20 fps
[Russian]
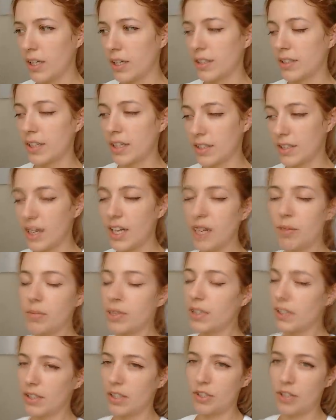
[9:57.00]
Сказали
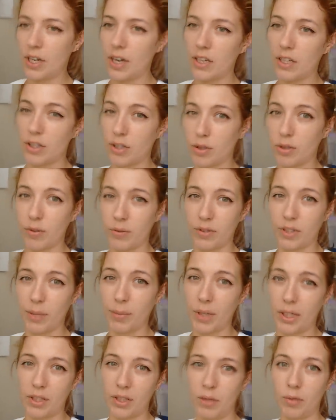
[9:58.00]
мне изначально, что вся
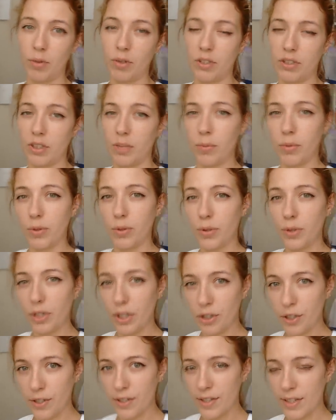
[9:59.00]
процедура займет
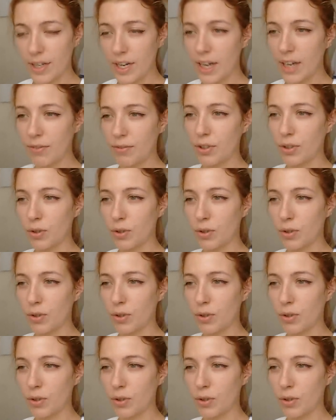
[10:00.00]
3 часа, в